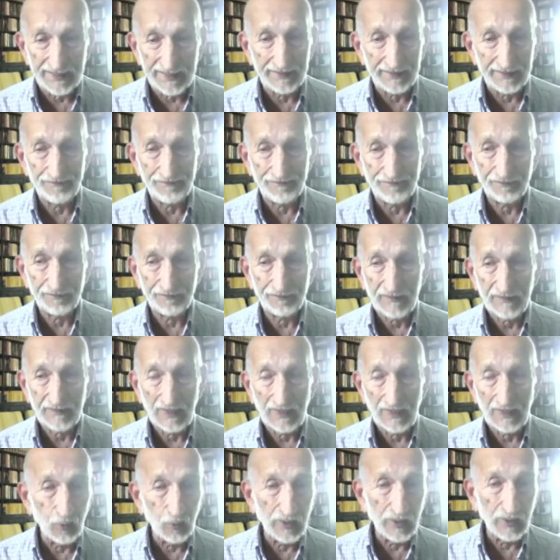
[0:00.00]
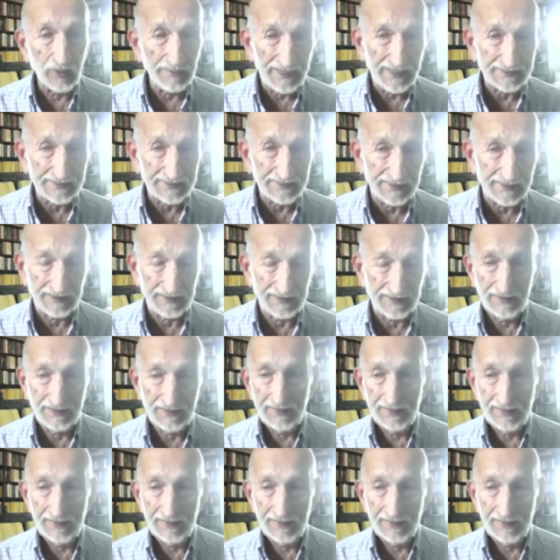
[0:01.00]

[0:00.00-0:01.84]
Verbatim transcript: lungamente, eh,